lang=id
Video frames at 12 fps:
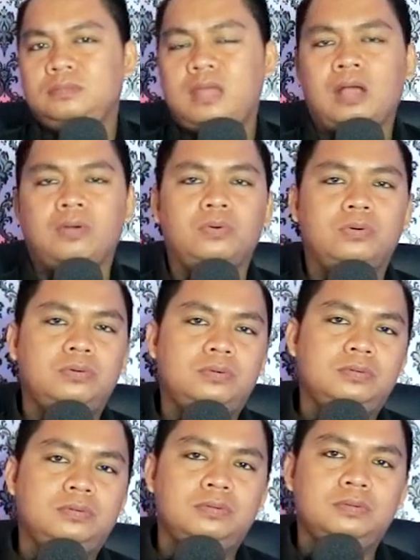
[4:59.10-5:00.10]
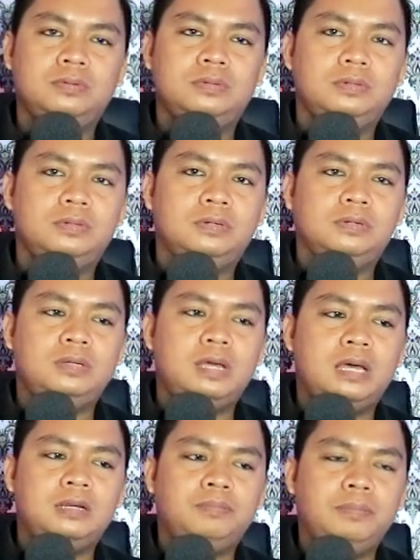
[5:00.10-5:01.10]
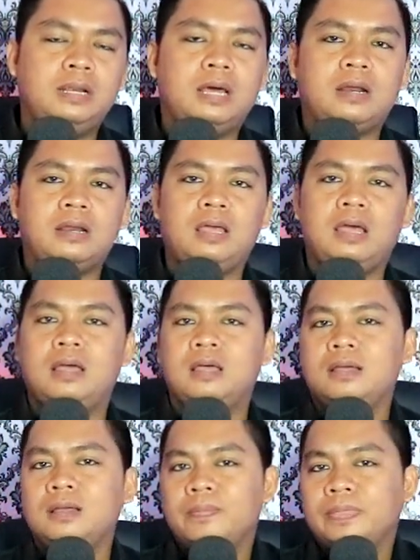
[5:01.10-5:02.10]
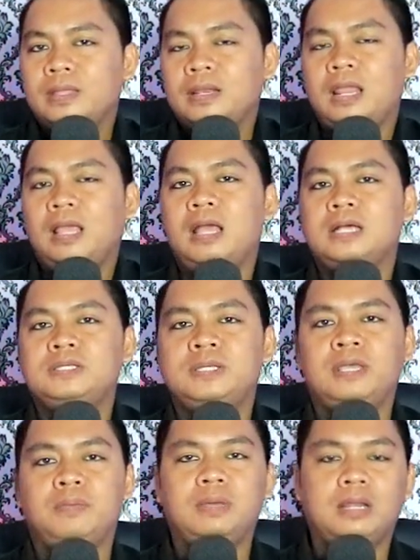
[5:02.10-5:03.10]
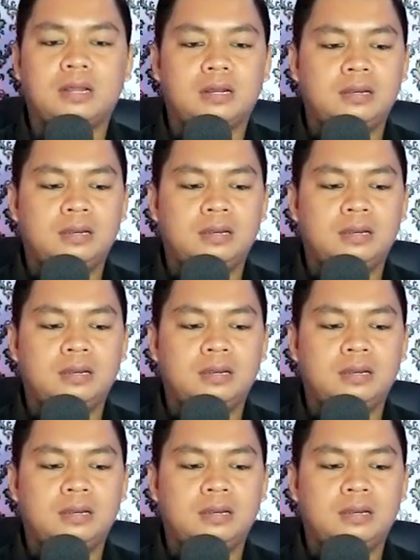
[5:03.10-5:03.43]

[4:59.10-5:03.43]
tangguh dan Bilar ya legasinya Bilar.